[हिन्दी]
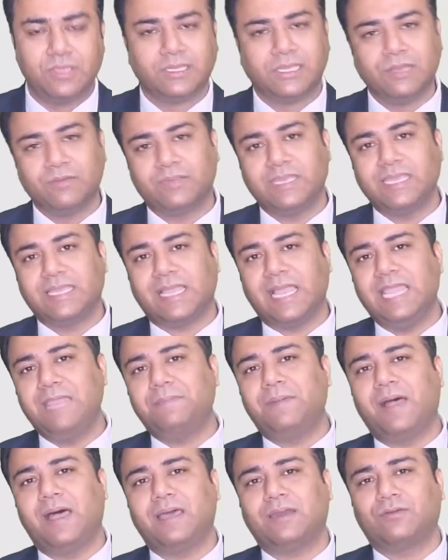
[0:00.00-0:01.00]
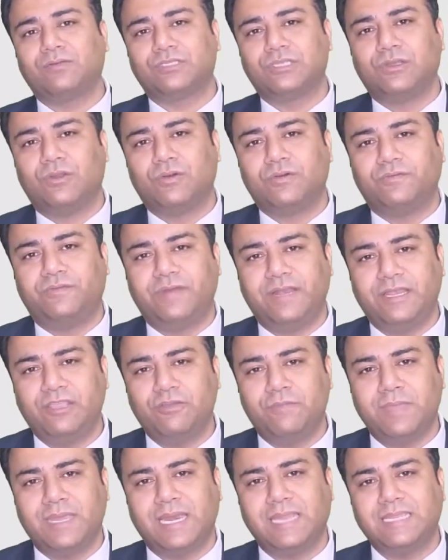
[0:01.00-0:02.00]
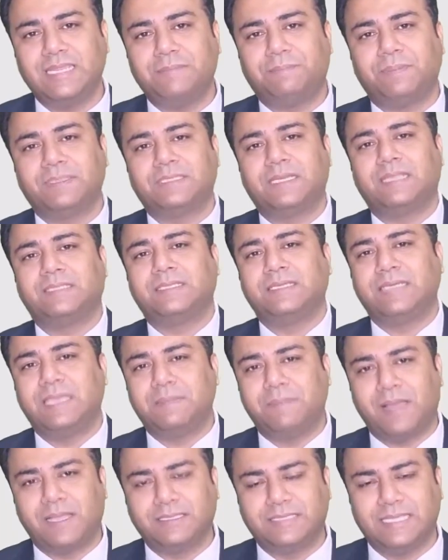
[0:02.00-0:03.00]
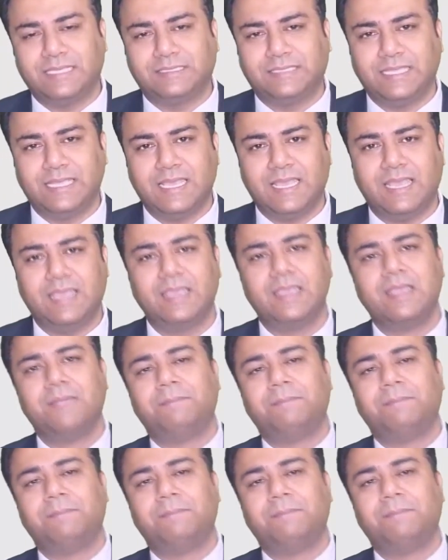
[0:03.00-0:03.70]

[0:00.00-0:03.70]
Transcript: क्योंकि कई बार कुछ लोग वीडियो मेरा ये पंद्रह दिन के बाद देखते हैं